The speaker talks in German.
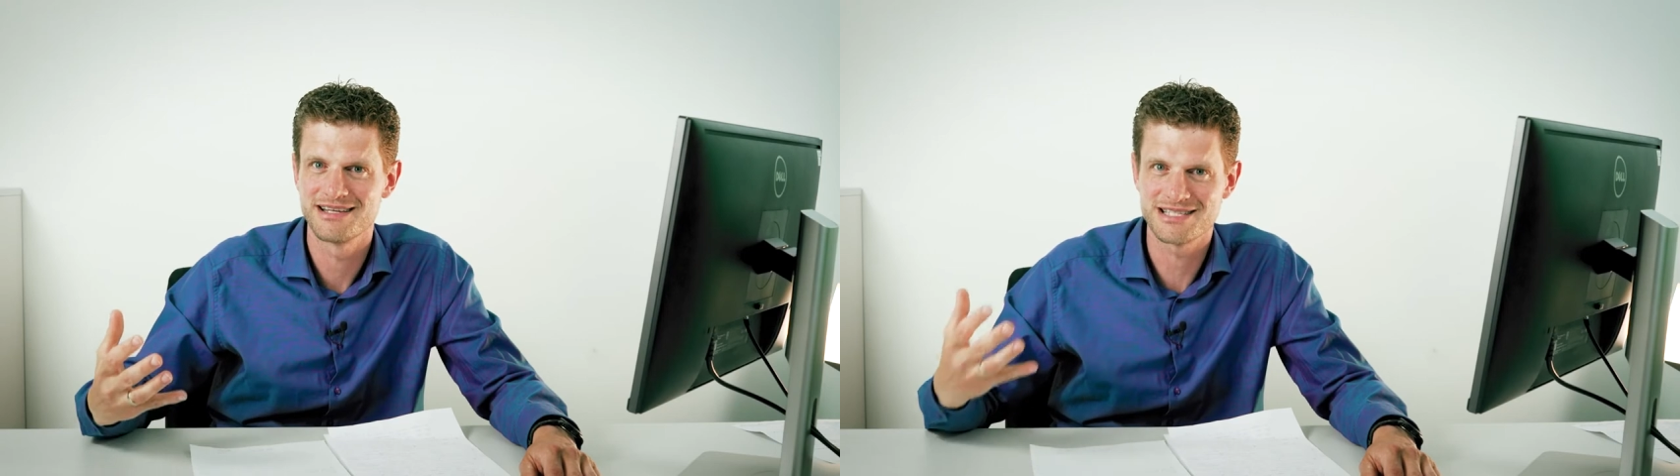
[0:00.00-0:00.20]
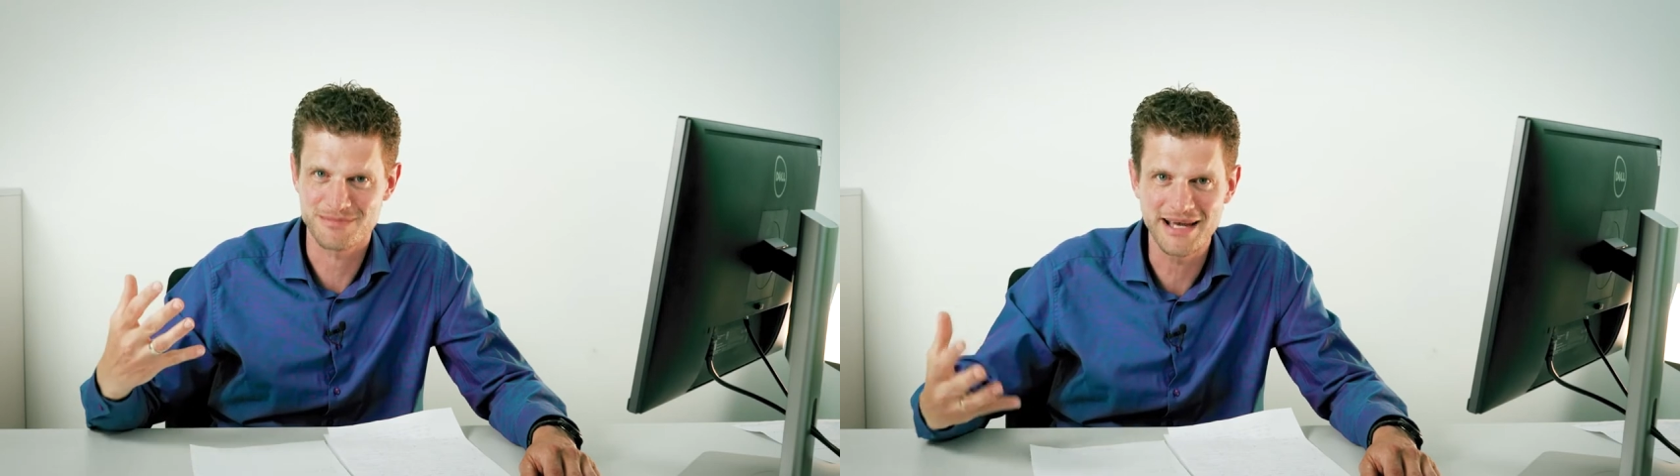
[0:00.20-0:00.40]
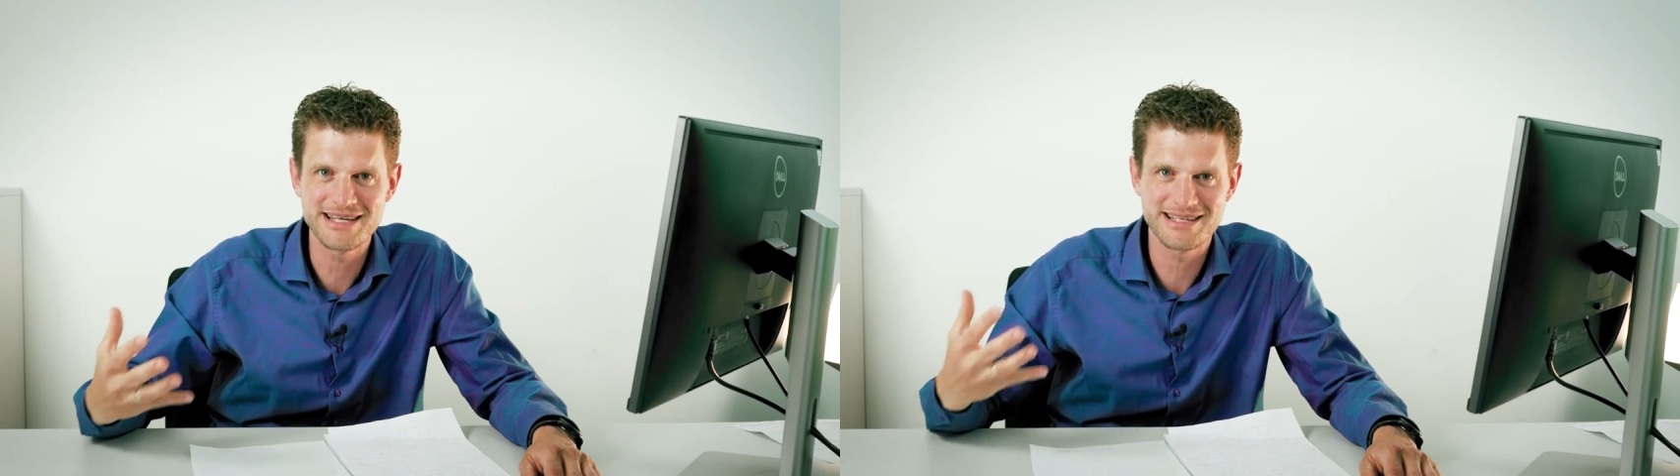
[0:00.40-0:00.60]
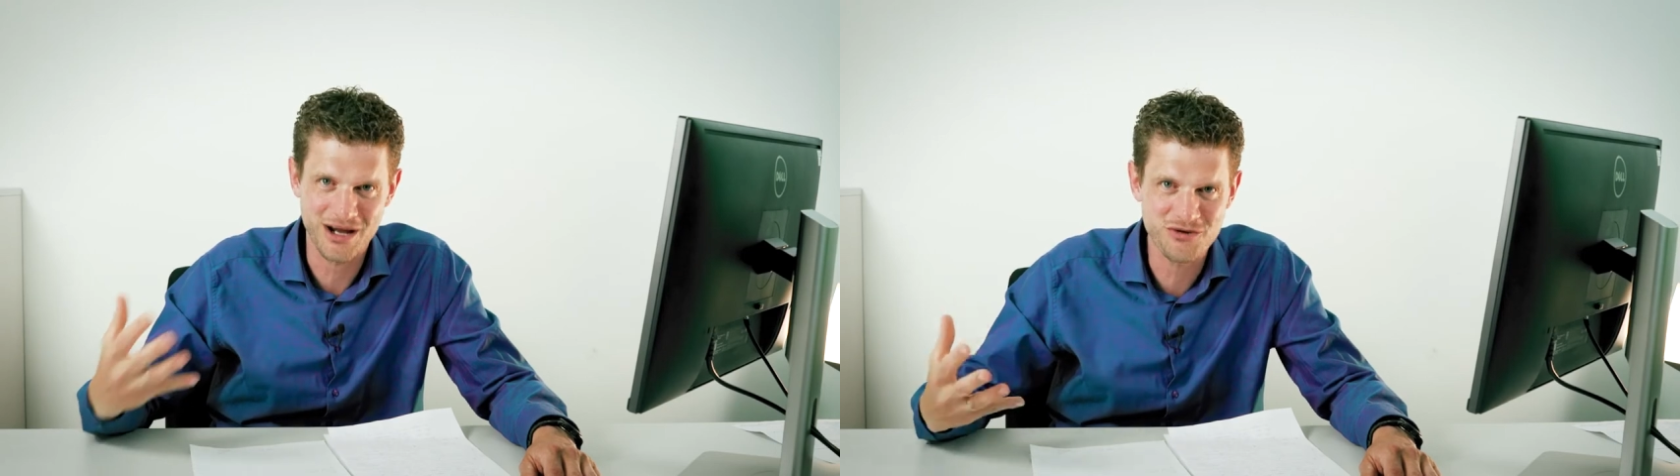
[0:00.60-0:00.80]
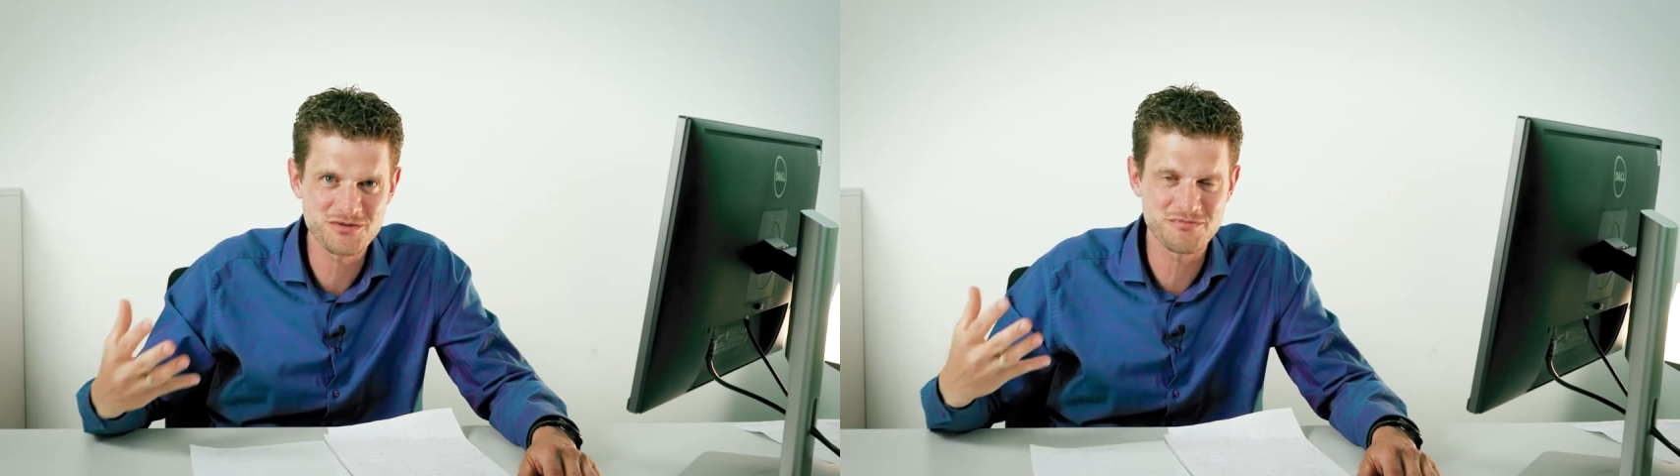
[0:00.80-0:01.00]

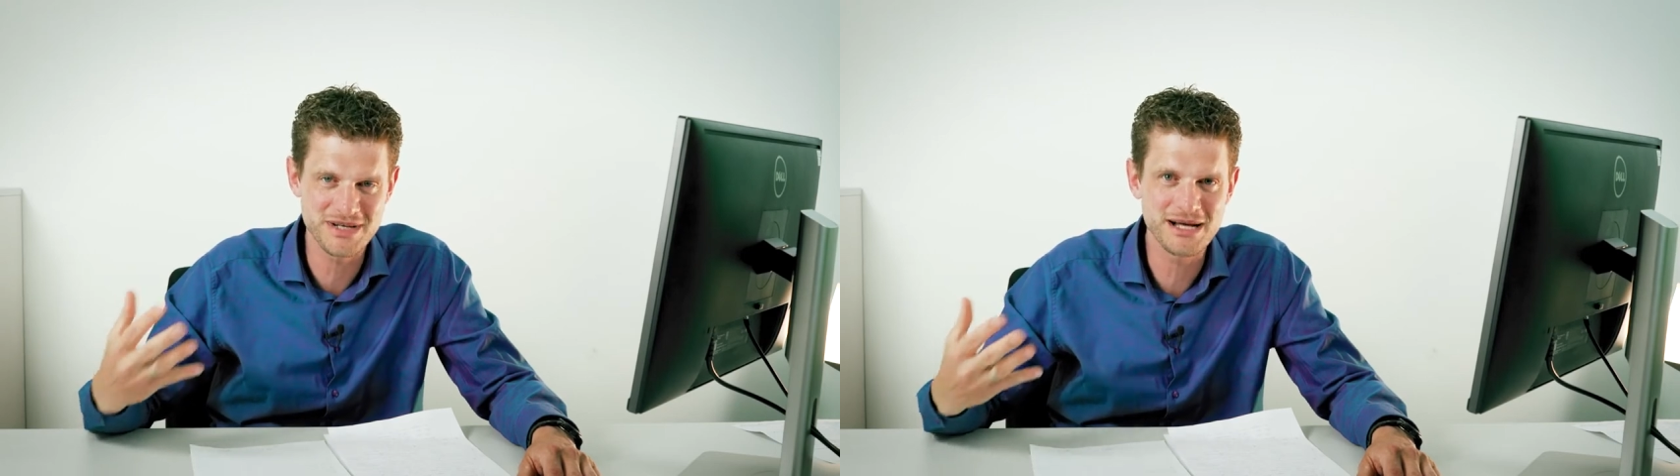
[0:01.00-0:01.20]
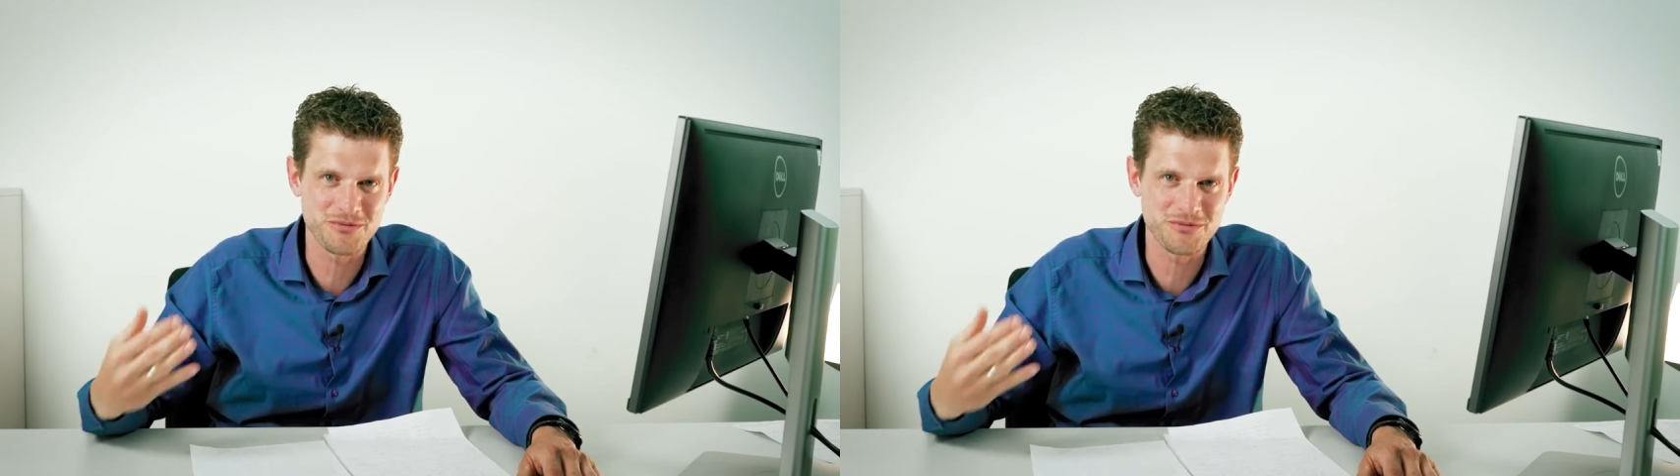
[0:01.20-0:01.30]
2000 Bilder